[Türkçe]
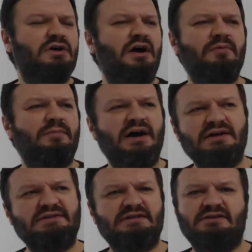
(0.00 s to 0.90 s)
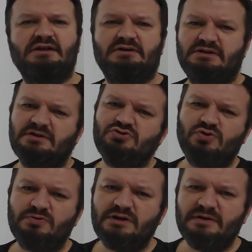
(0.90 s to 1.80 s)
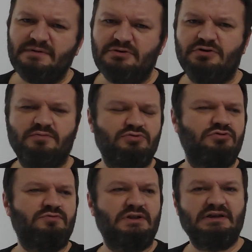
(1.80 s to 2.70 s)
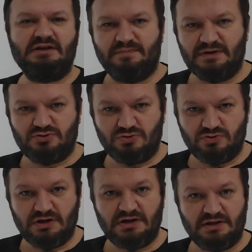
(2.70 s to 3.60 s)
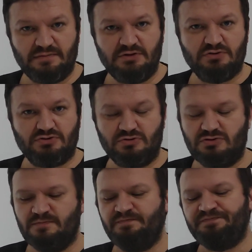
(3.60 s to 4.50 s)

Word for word: Ama bazı yıllarda da zorlayabiliyor. Bu durumda da gitmek zorunda kalabiliyorsunuz.